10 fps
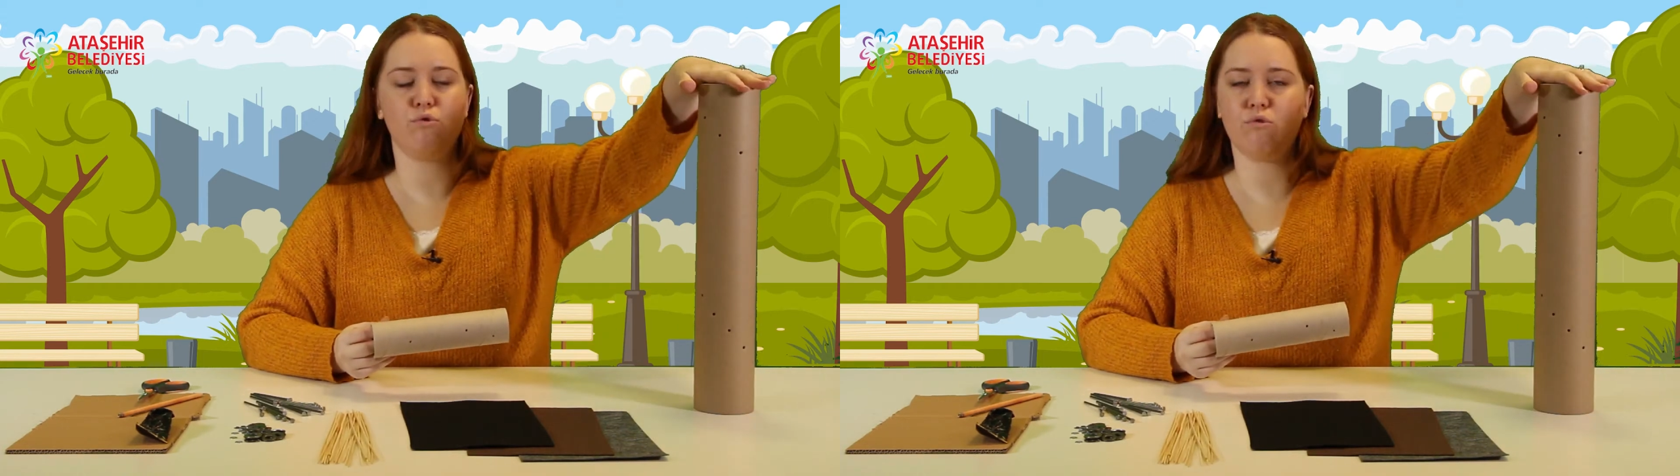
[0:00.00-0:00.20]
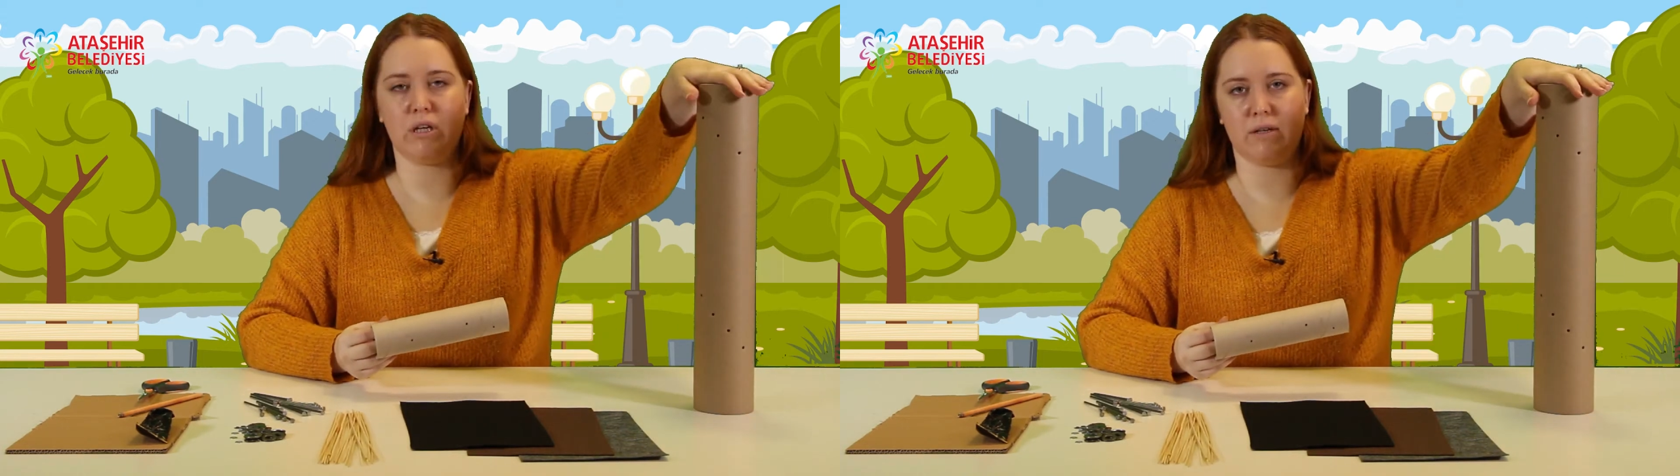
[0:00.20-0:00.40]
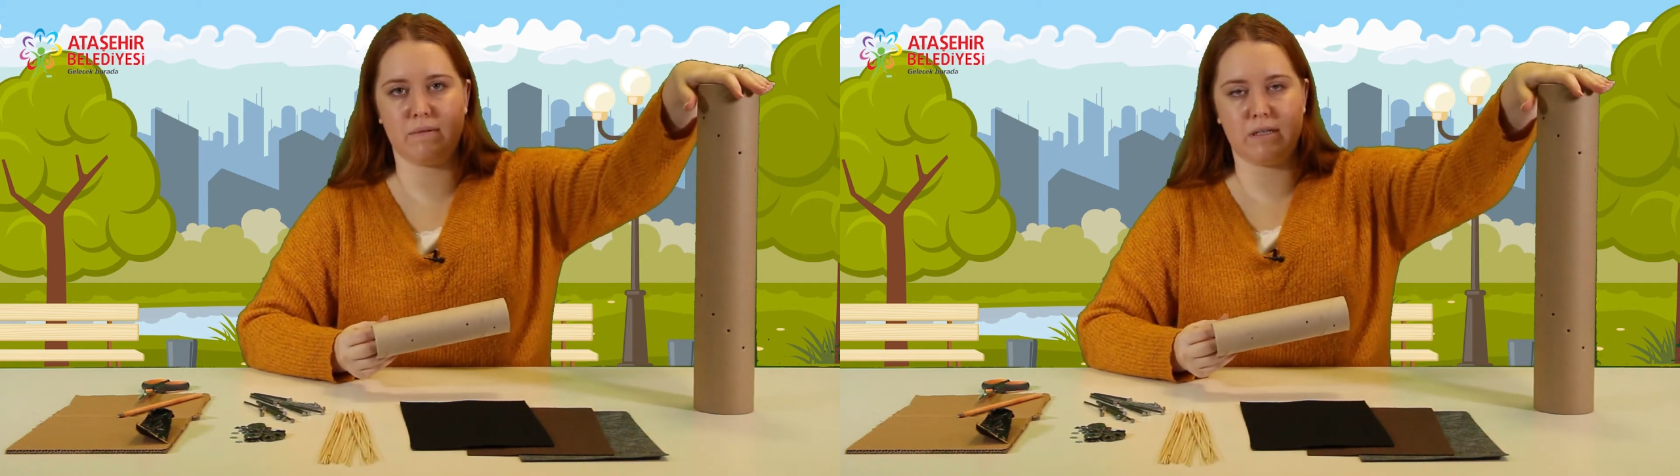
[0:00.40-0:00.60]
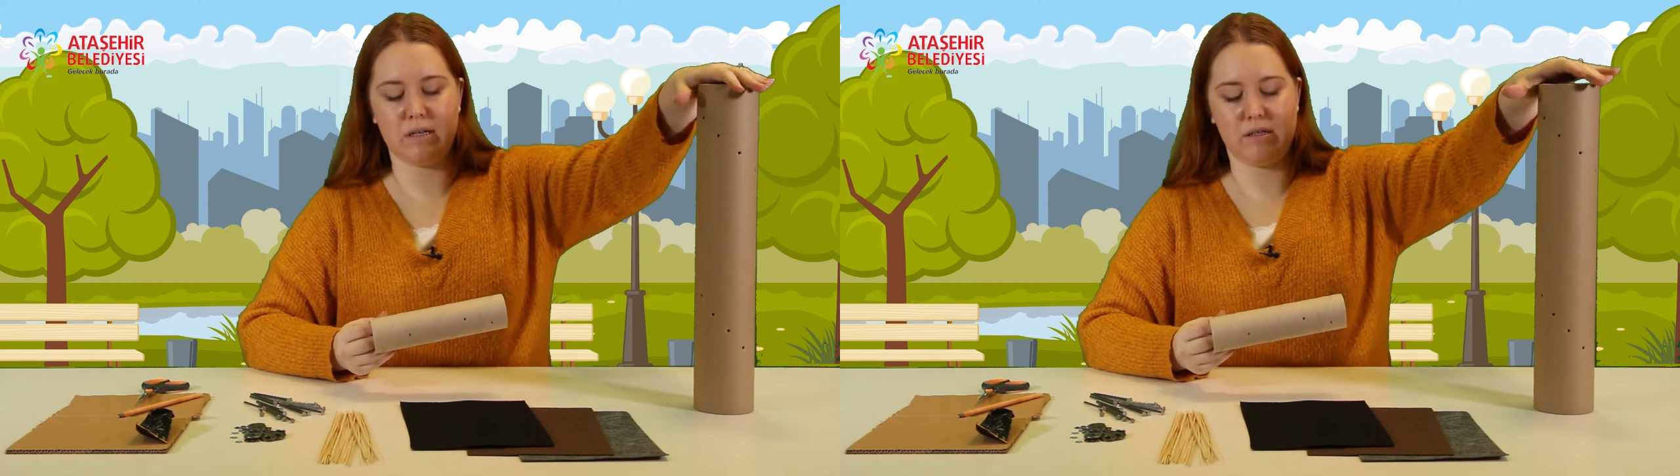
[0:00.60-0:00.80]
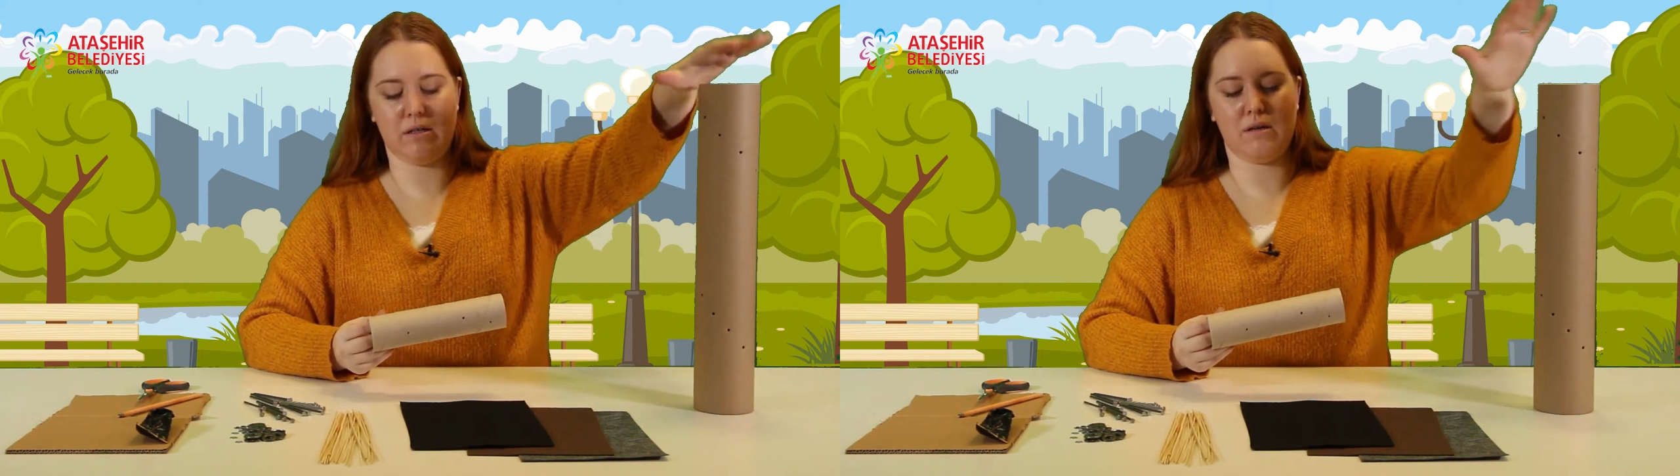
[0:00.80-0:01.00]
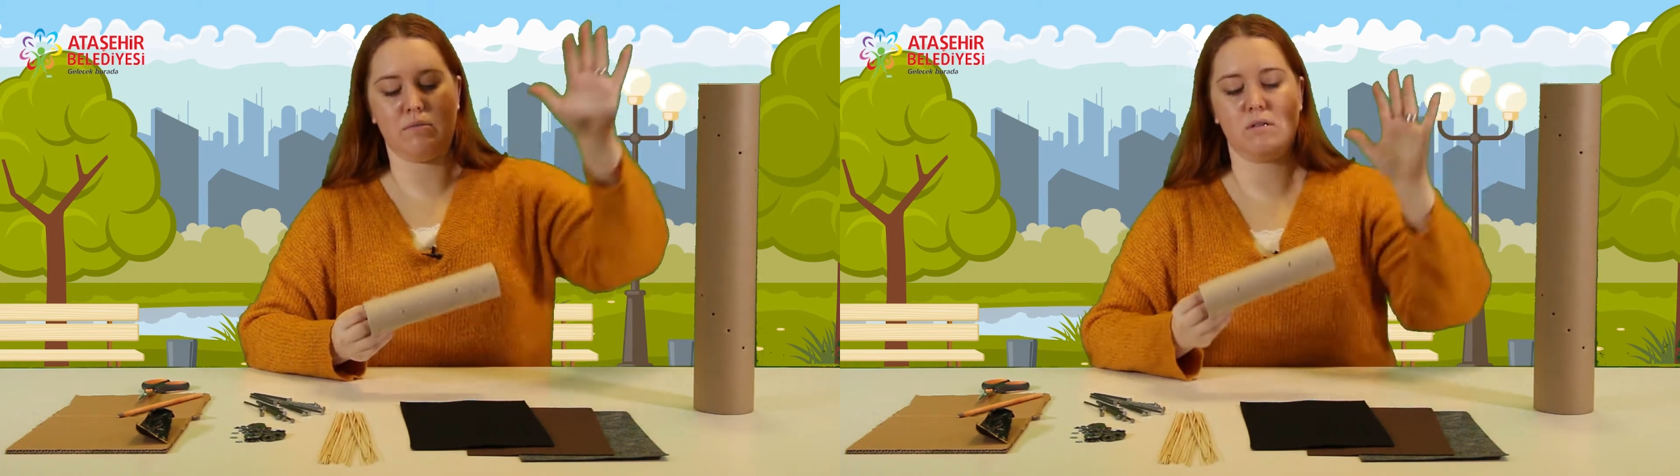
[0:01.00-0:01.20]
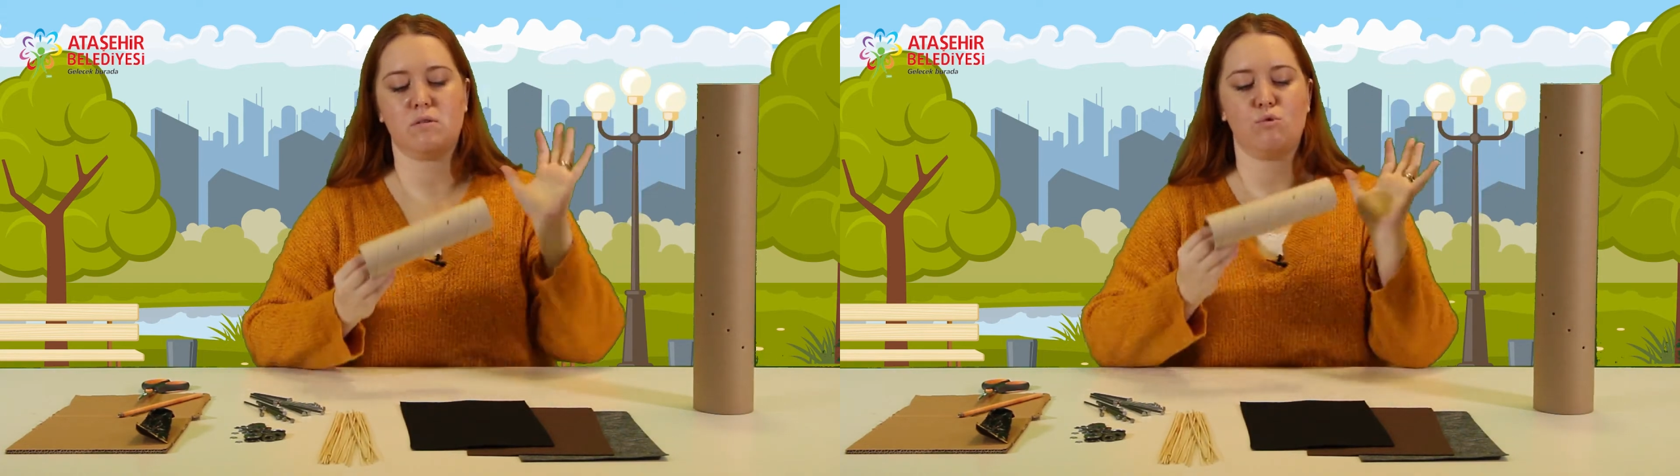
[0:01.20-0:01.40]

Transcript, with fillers: büyük de yapacağız ama